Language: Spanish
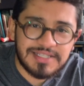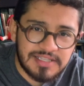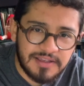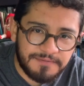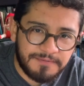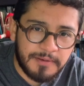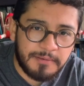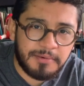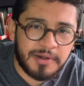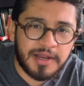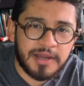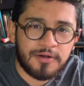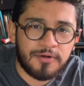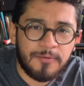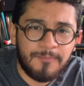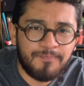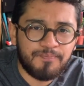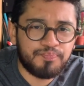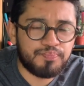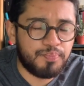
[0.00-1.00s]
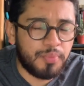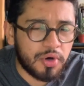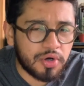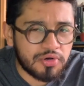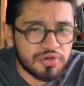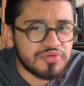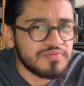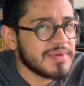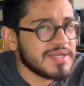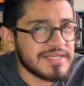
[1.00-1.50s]
de febrero,
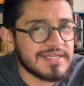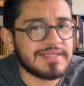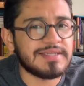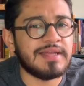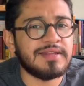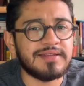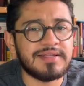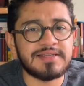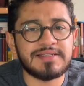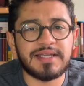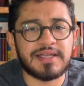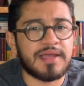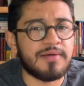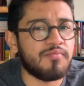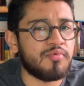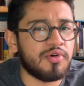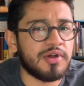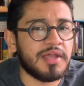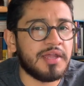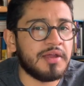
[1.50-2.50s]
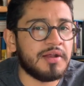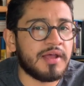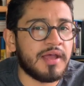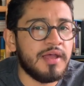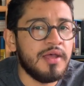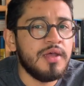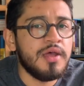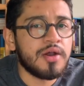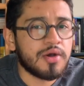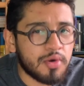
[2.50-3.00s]
Pocos meses antes de que muriera,